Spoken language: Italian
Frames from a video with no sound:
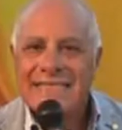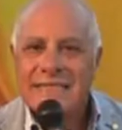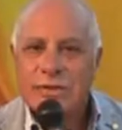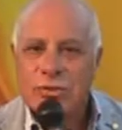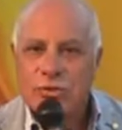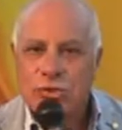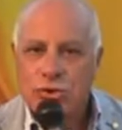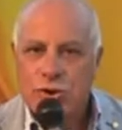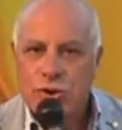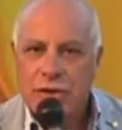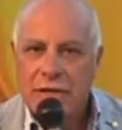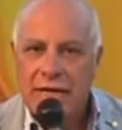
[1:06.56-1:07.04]

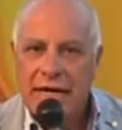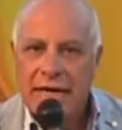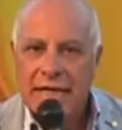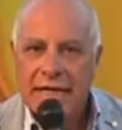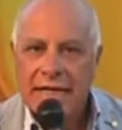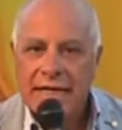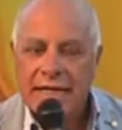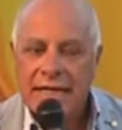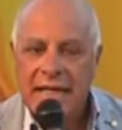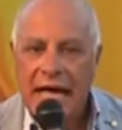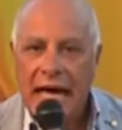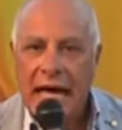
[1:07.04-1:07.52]

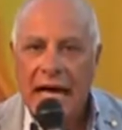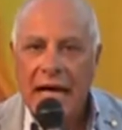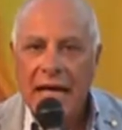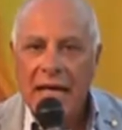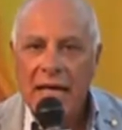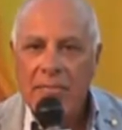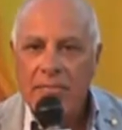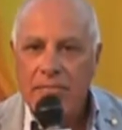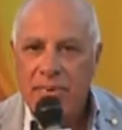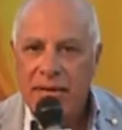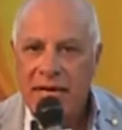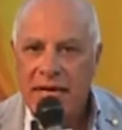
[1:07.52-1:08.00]
sicilianità,
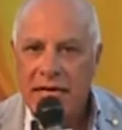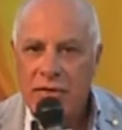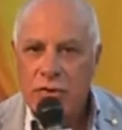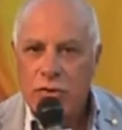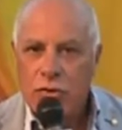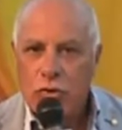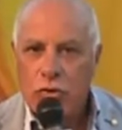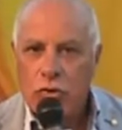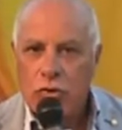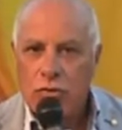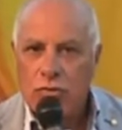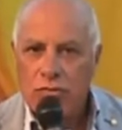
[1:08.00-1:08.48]

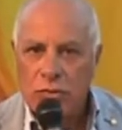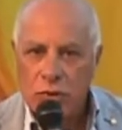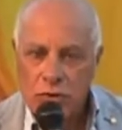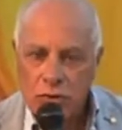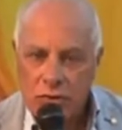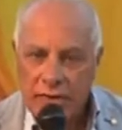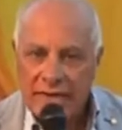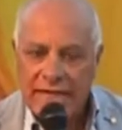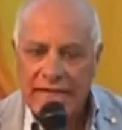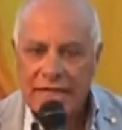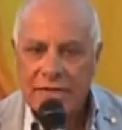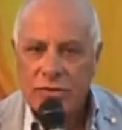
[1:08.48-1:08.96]
Pietro
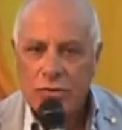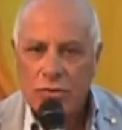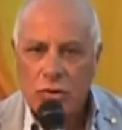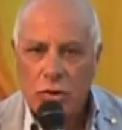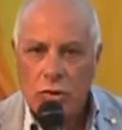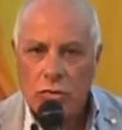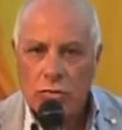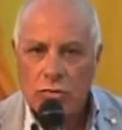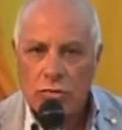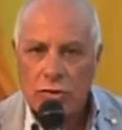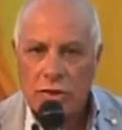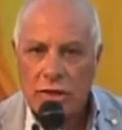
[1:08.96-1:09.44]

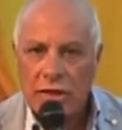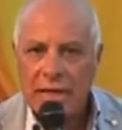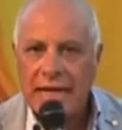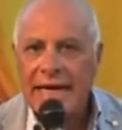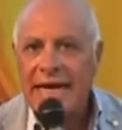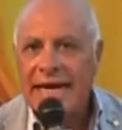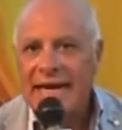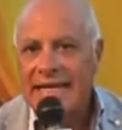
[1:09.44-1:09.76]
Montandon,